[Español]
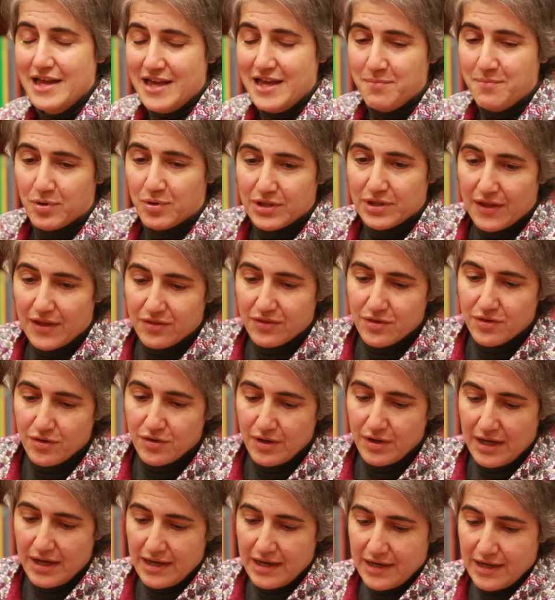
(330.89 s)
Y por
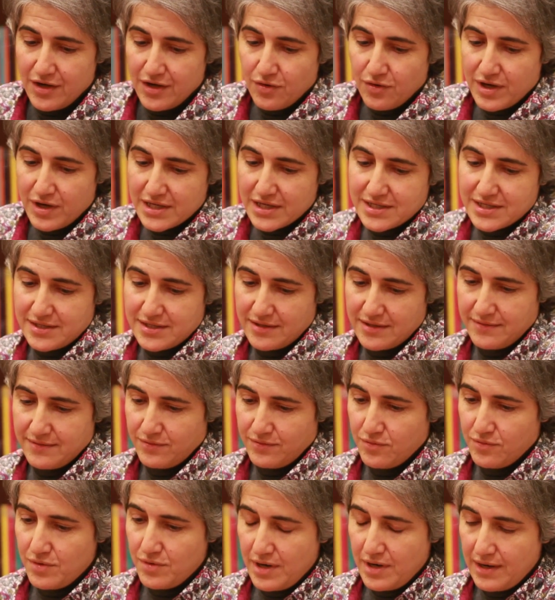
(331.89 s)
tanto, eh, no es
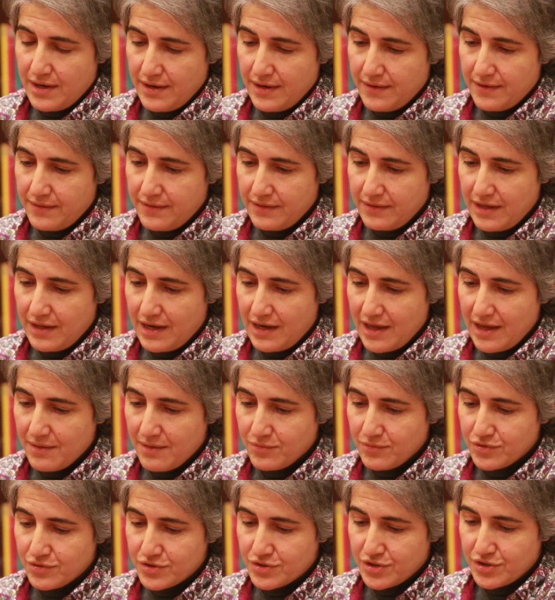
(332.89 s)
un,
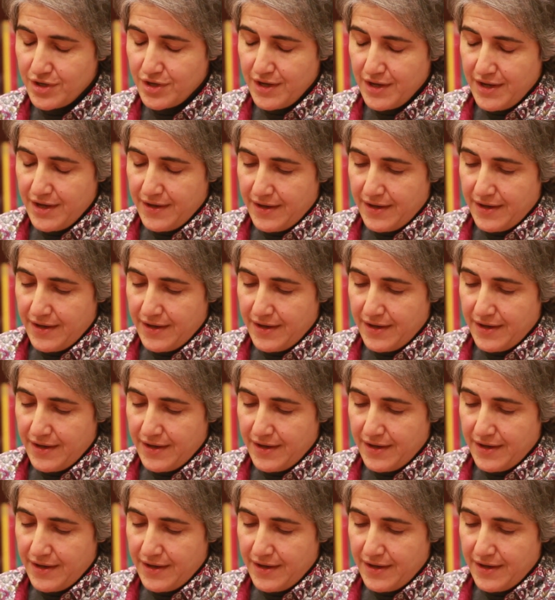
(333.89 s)
diríamos,